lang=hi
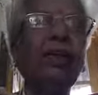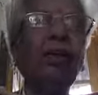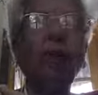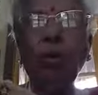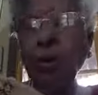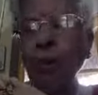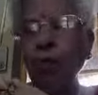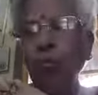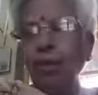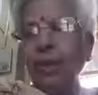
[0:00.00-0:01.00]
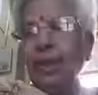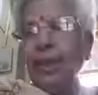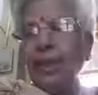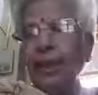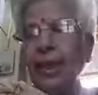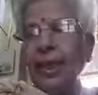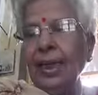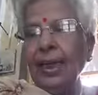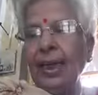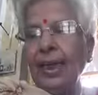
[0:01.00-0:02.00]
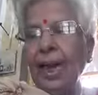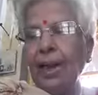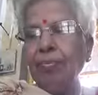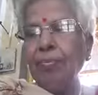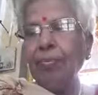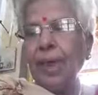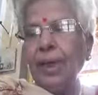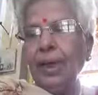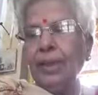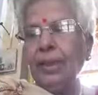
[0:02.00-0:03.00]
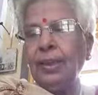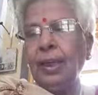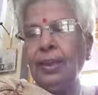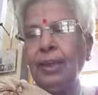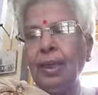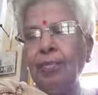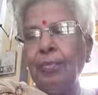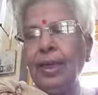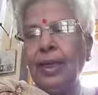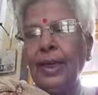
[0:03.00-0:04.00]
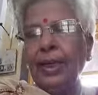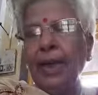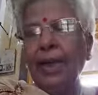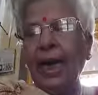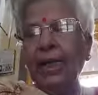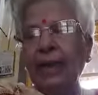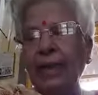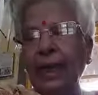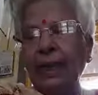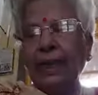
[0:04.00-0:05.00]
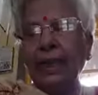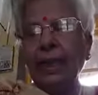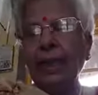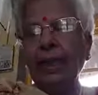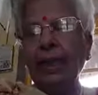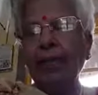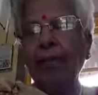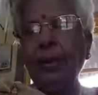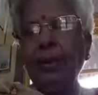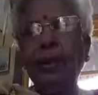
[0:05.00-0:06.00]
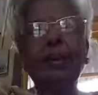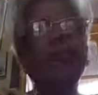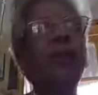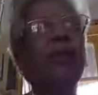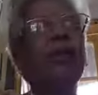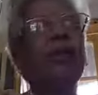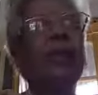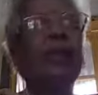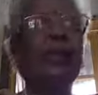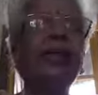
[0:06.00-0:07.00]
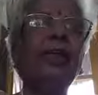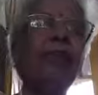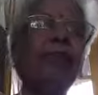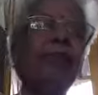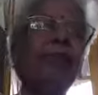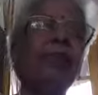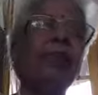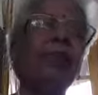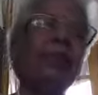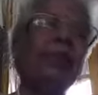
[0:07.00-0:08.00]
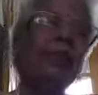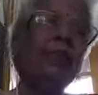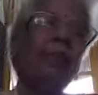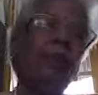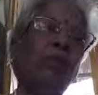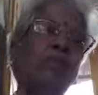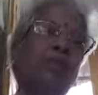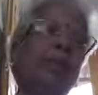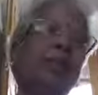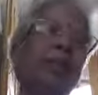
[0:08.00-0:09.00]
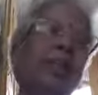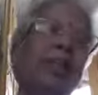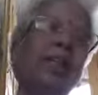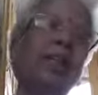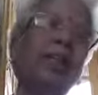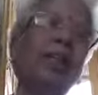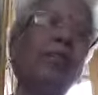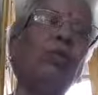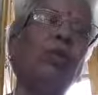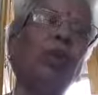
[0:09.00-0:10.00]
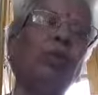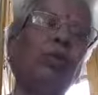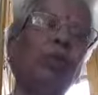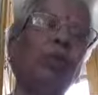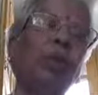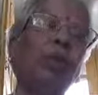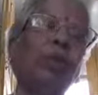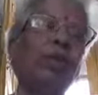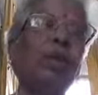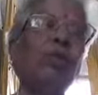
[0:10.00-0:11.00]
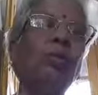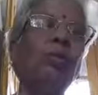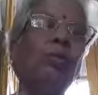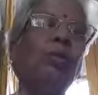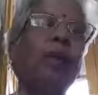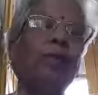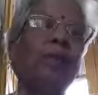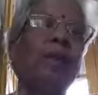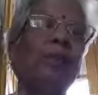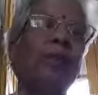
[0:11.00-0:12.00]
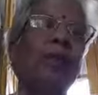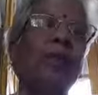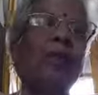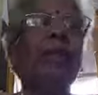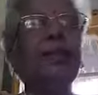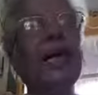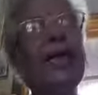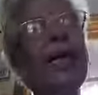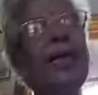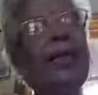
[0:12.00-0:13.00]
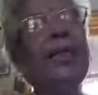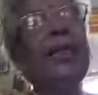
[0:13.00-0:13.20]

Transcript: गणों को वो गण कैसे हैं कहा म्यरस्ता जब नगैर लान तैर रे भी दशा भी रक्ष रे एक तो इसमें दो चीज़ें होती हैं एक लघु एक गुरु लघु गुरु का यहाँ इसमें सारा खेल